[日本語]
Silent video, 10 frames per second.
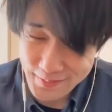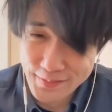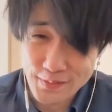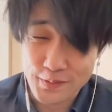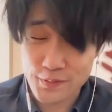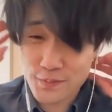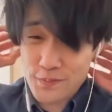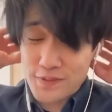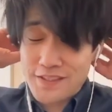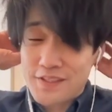
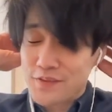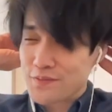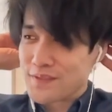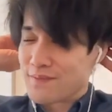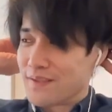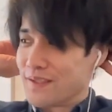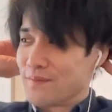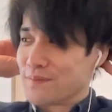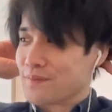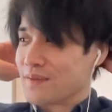11周年はね
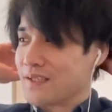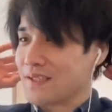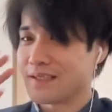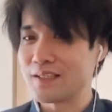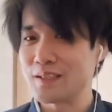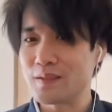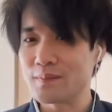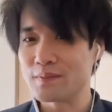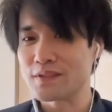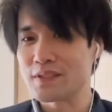
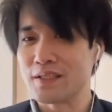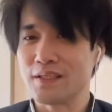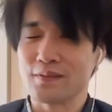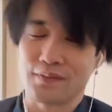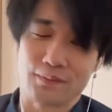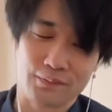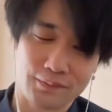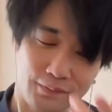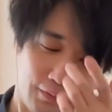ウルトラしか出んくてほとんど